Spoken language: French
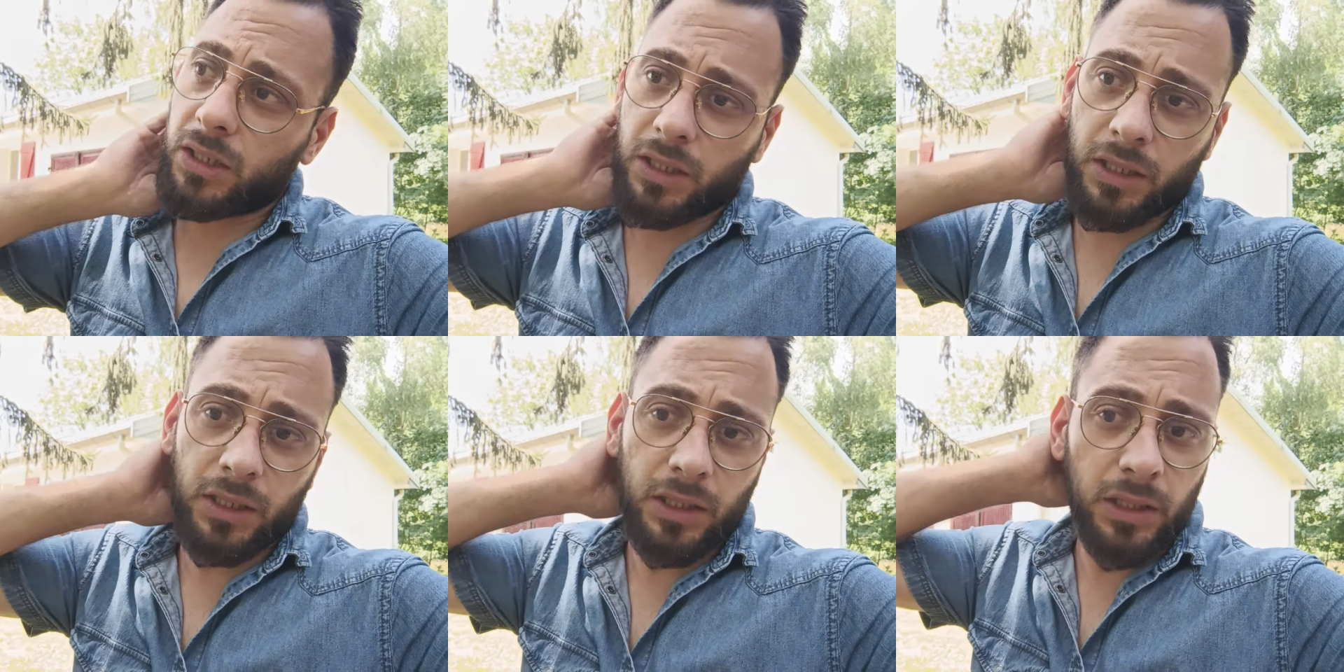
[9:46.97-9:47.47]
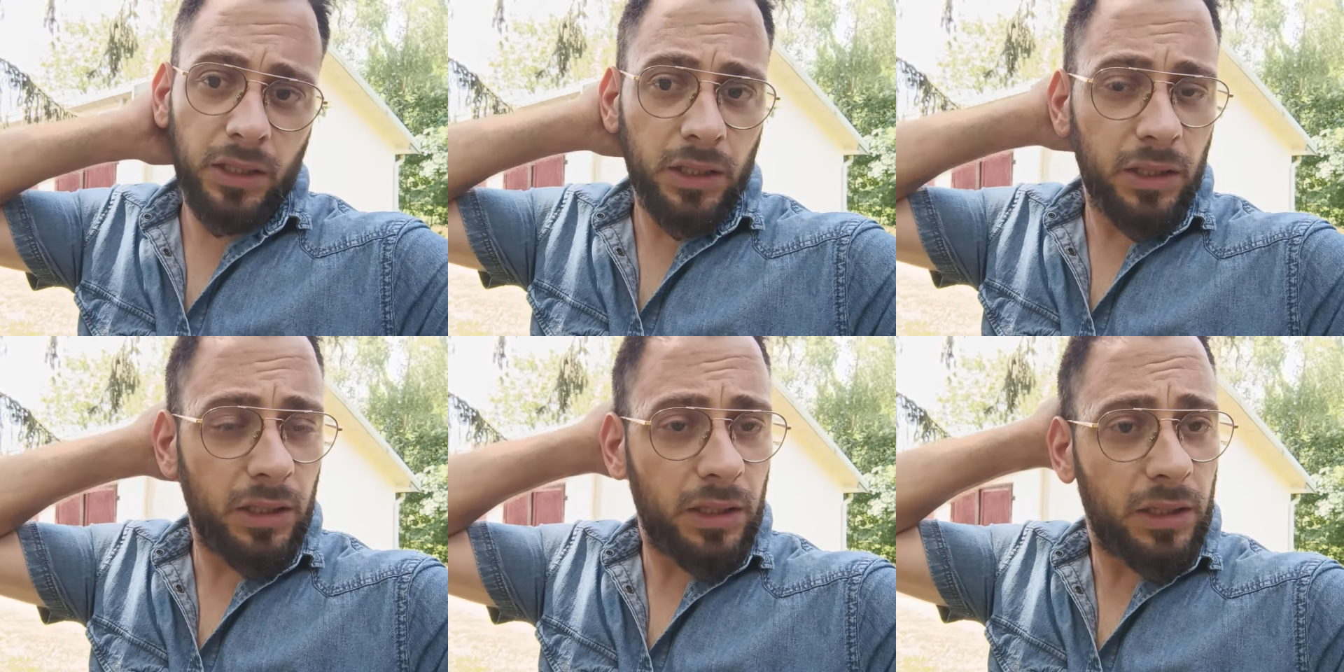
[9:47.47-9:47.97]

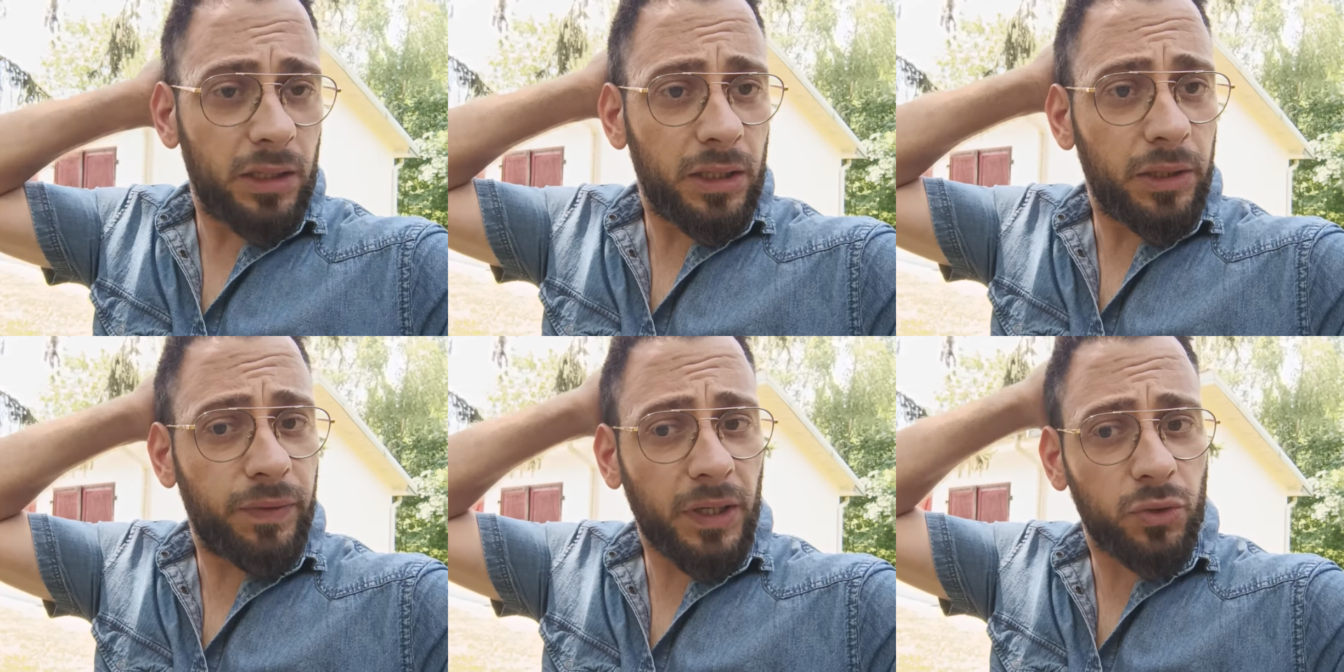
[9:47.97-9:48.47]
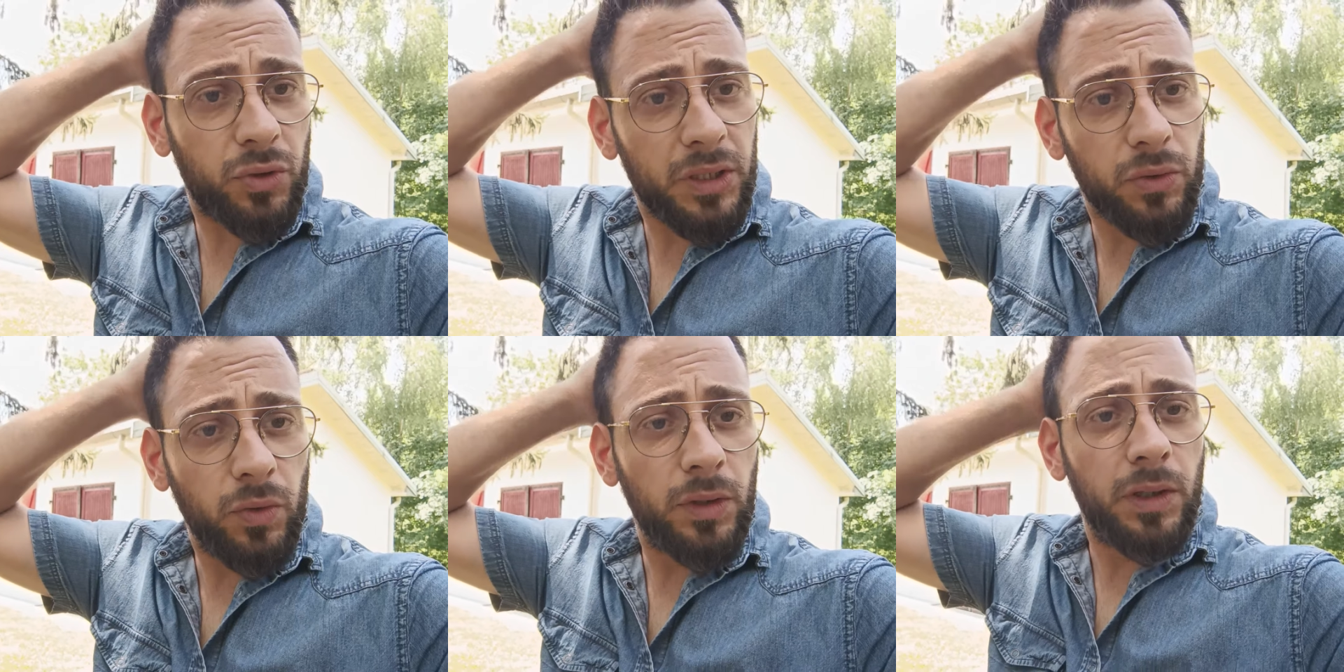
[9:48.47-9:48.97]
et, et, faire du
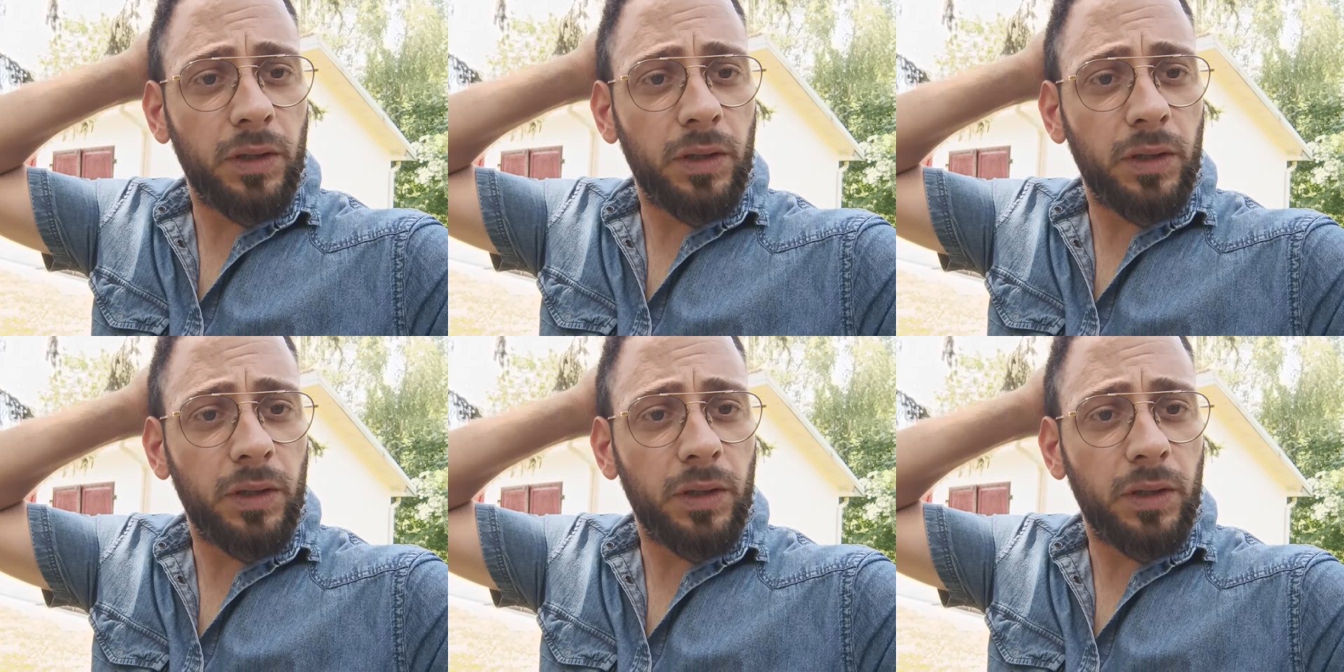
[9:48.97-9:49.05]
réseau.